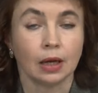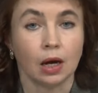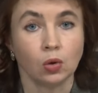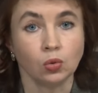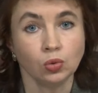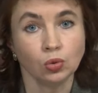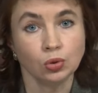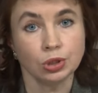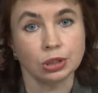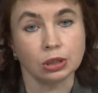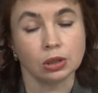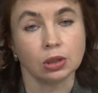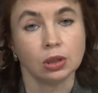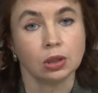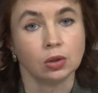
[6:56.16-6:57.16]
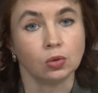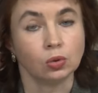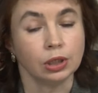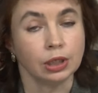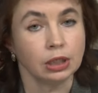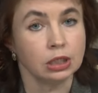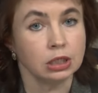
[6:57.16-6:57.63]
а уносят
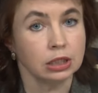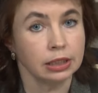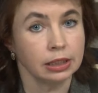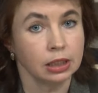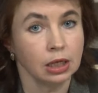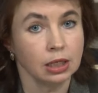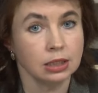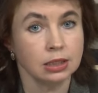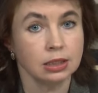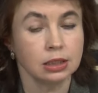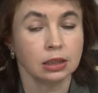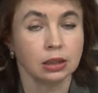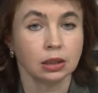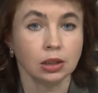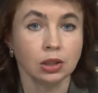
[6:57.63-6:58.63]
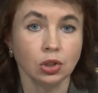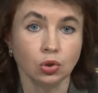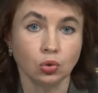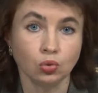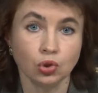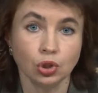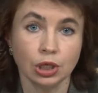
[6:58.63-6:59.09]
углекислый газ и
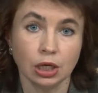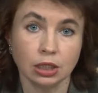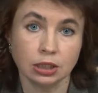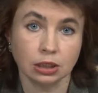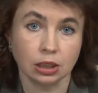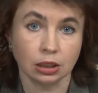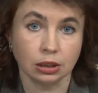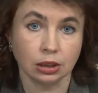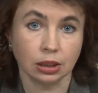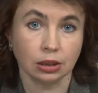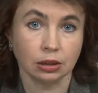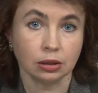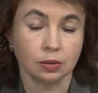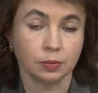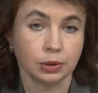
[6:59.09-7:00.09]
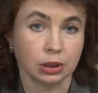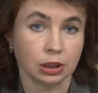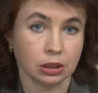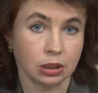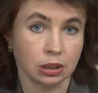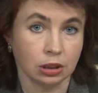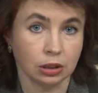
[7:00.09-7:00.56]
ненужные остатки
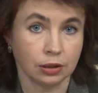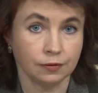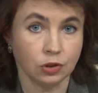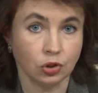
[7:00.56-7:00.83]
питательных